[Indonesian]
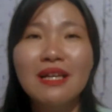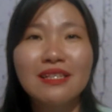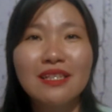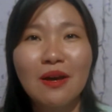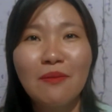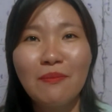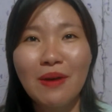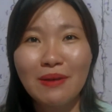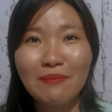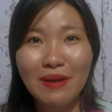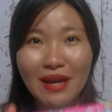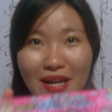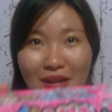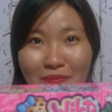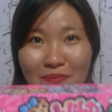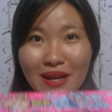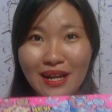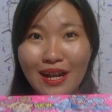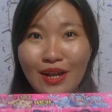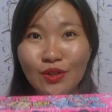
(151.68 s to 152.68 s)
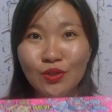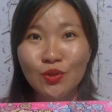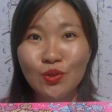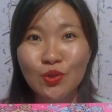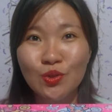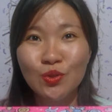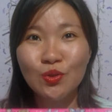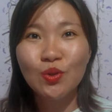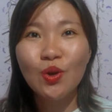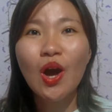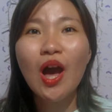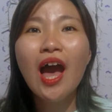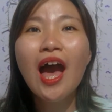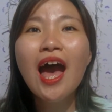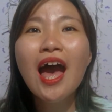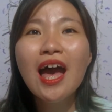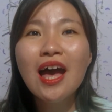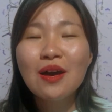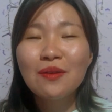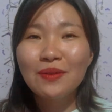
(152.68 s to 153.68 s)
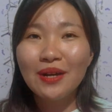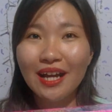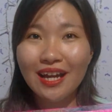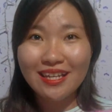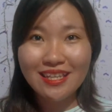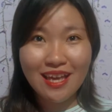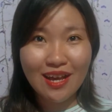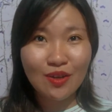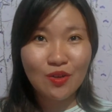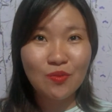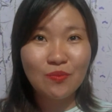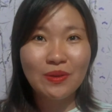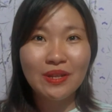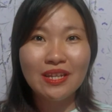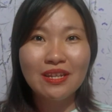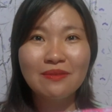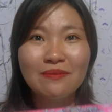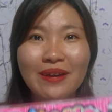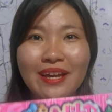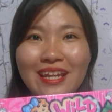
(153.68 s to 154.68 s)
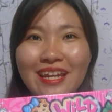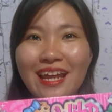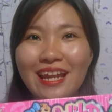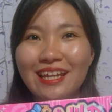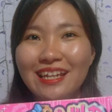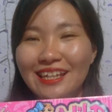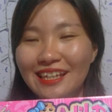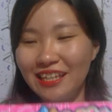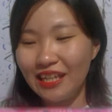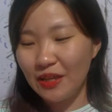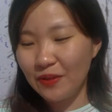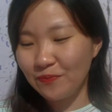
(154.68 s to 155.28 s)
sama barang-barang lucu Makanya aku beli mainan ini